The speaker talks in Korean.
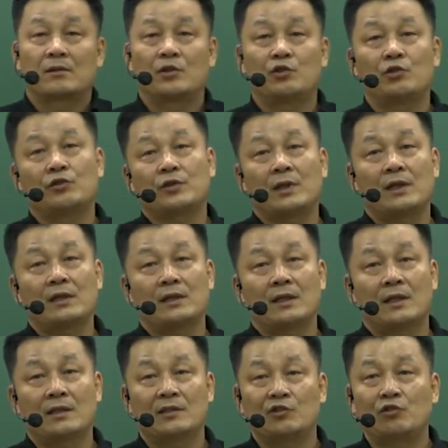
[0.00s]
기술사에
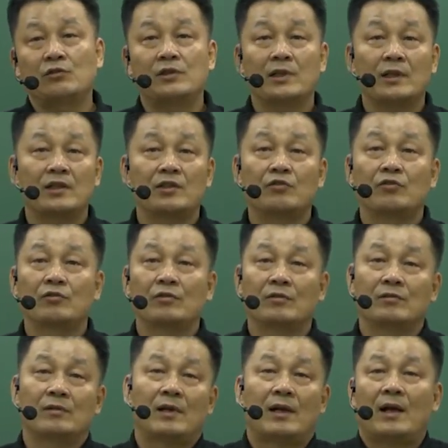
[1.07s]
대한 출제
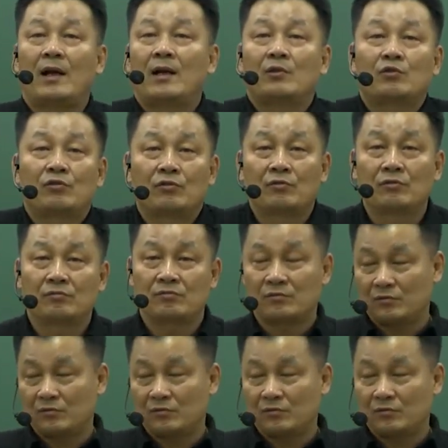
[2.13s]
기준은 아주